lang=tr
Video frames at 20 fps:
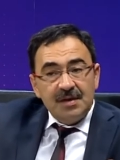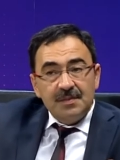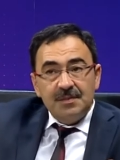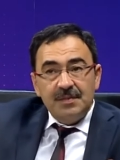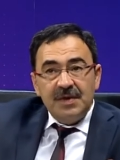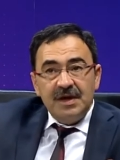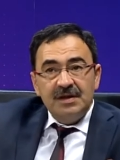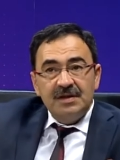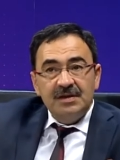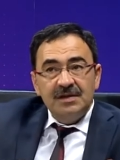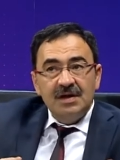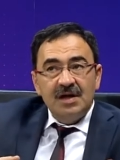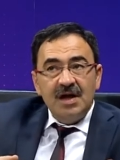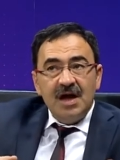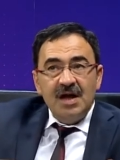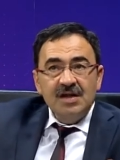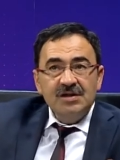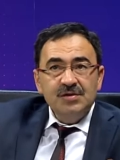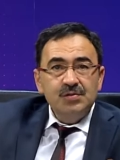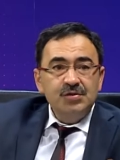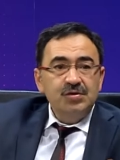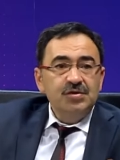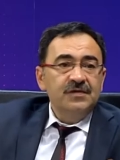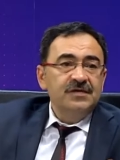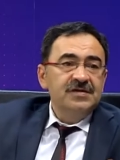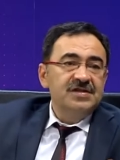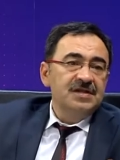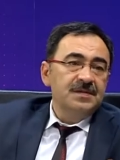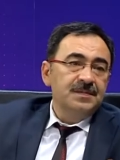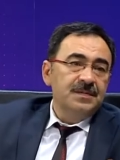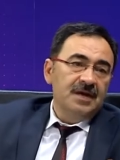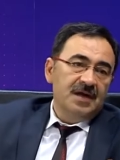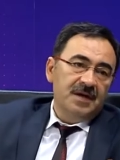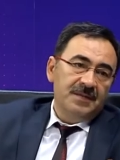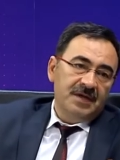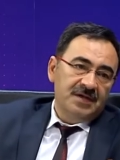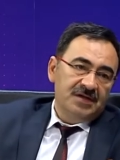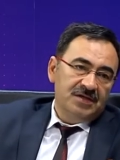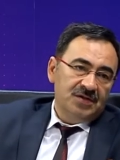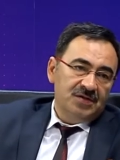Ben az buçuk Sırplara
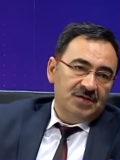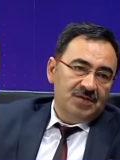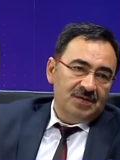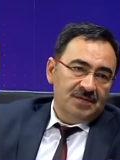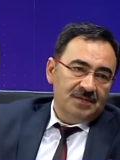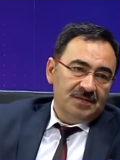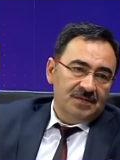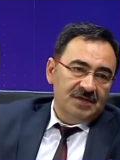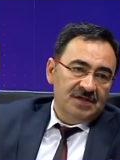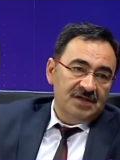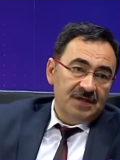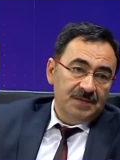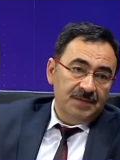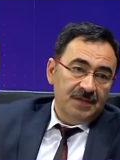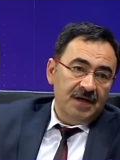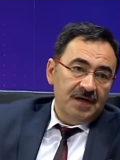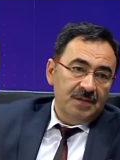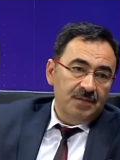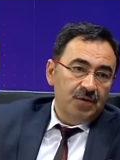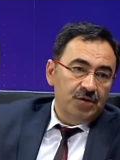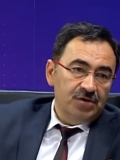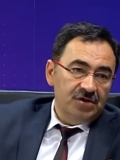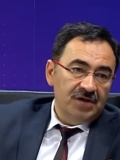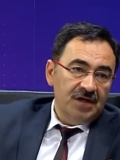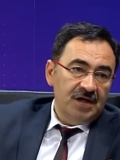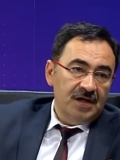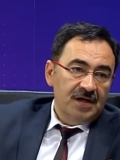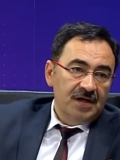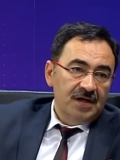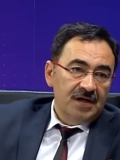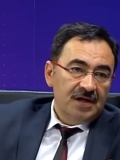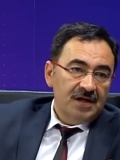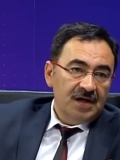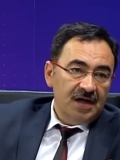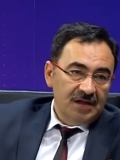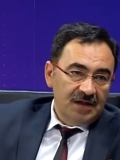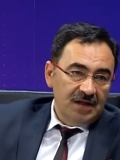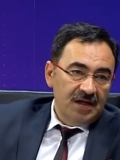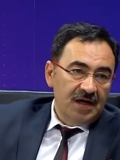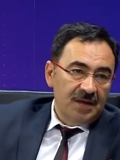benzetiyorum. Sırpların Bosna evet.
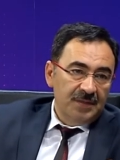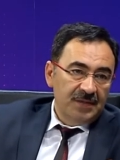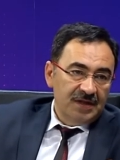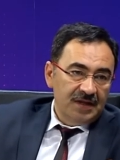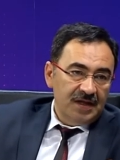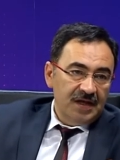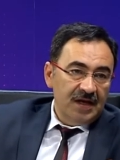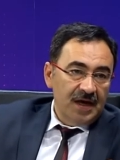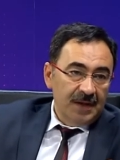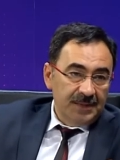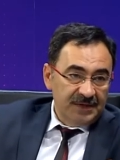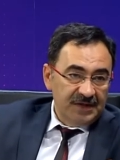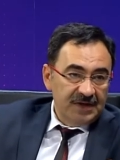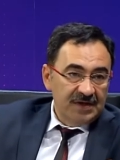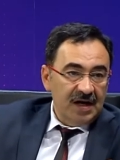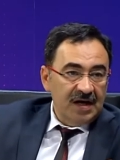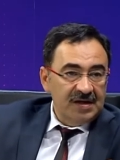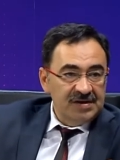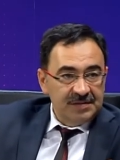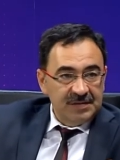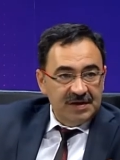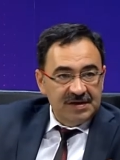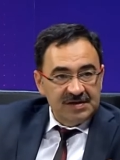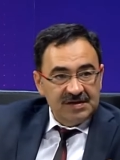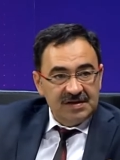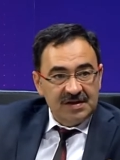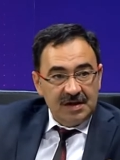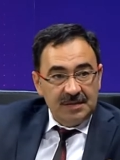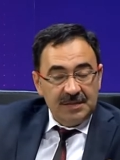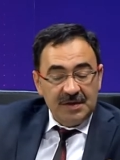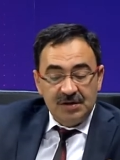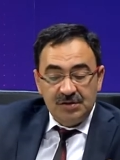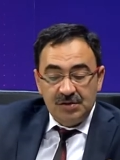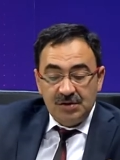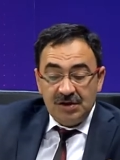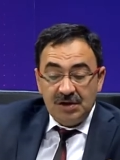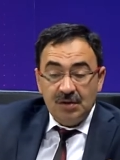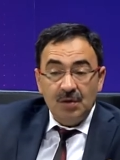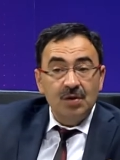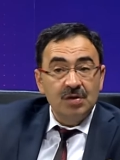katliamında Doğru. yaptığı acımasızlığa benziyor
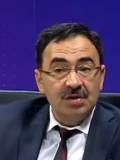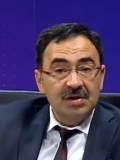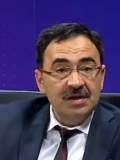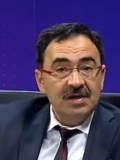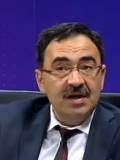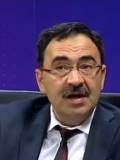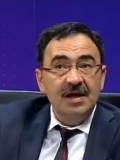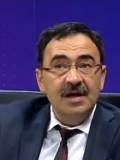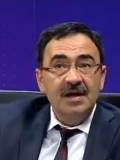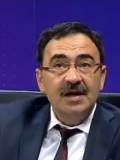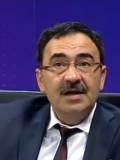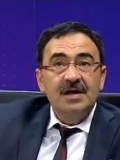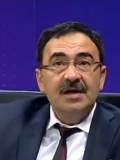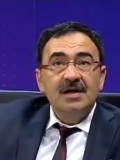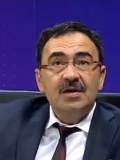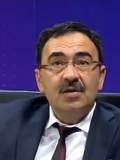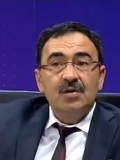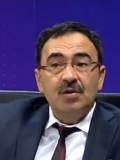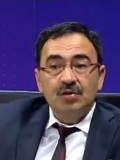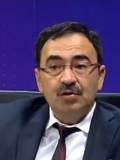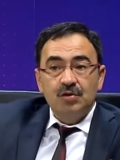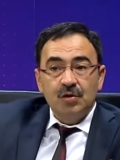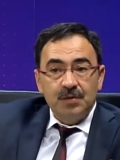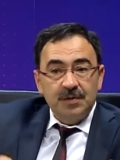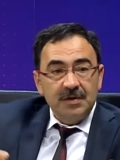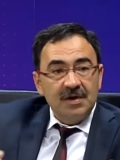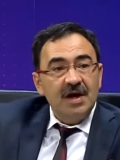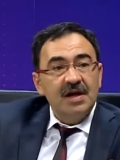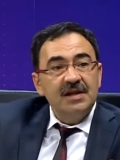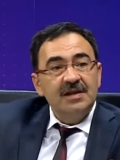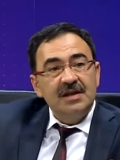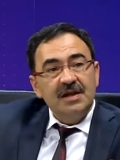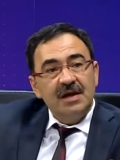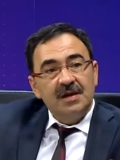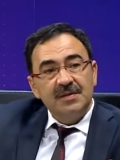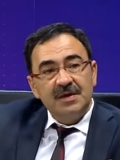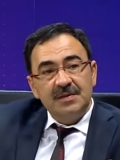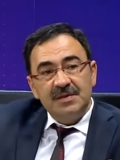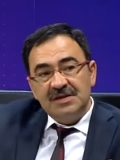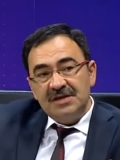ki orada da o toplu
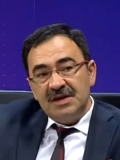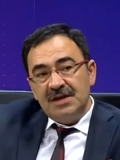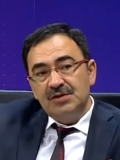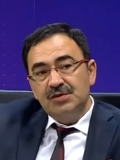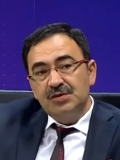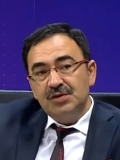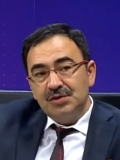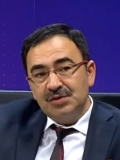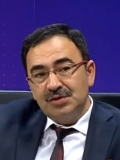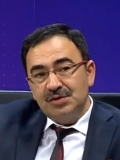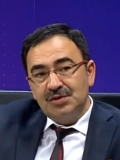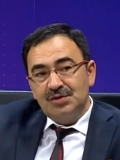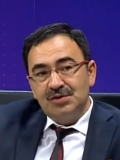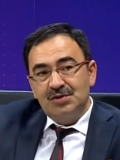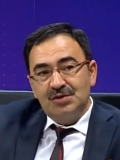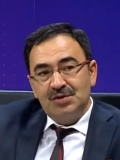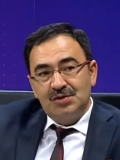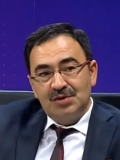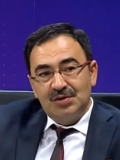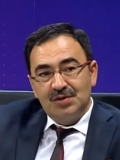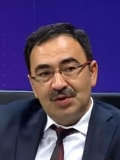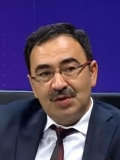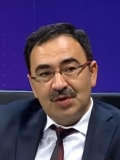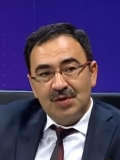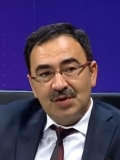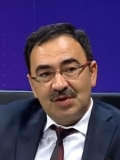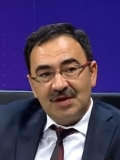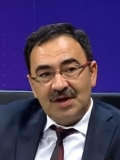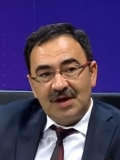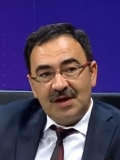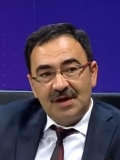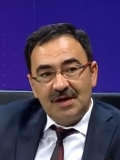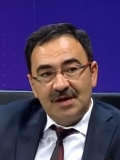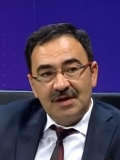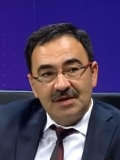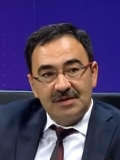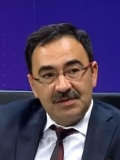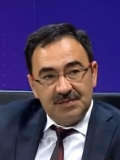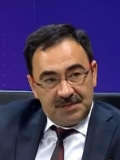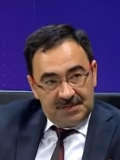katliamda mesela ço çocuk yok Hep. orada.
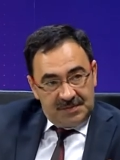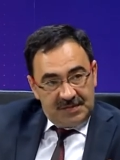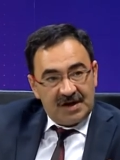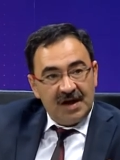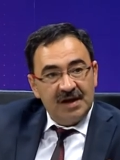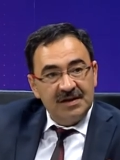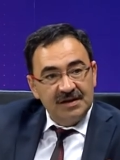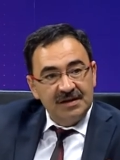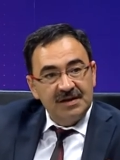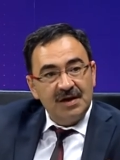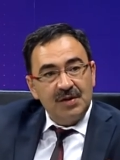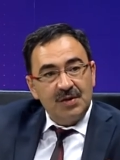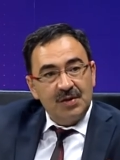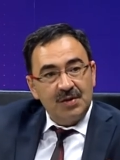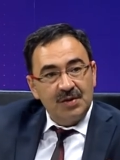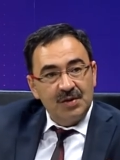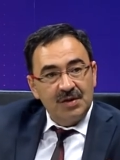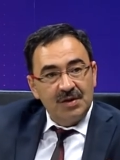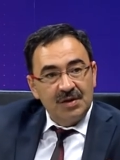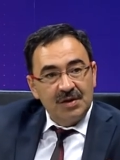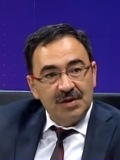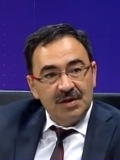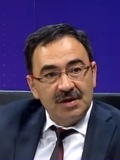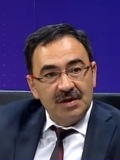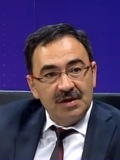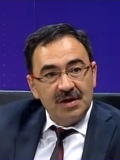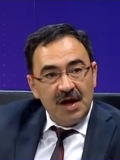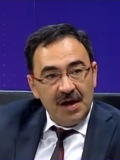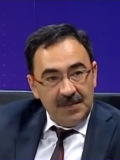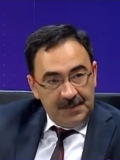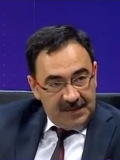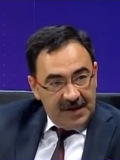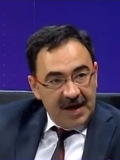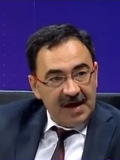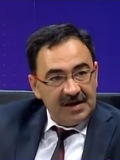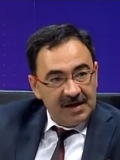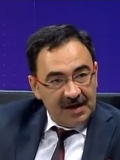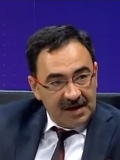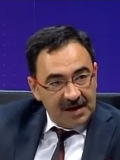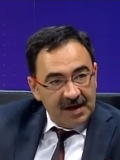Kadın da yok. Hep, Hep yani.
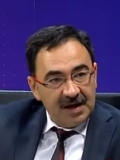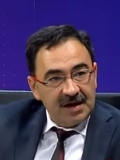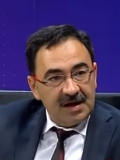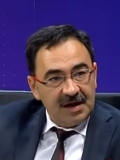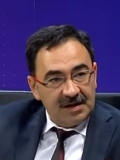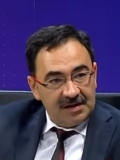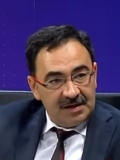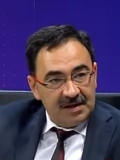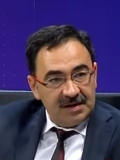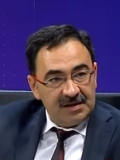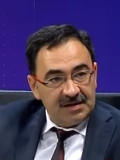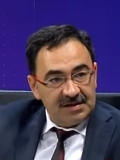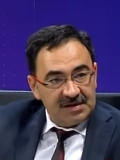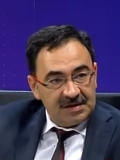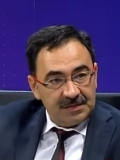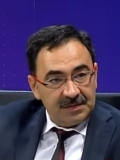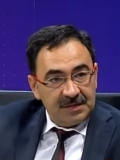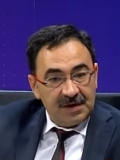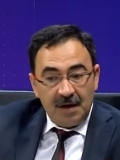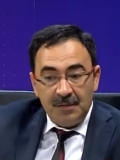erkekleri katletti Sırplar.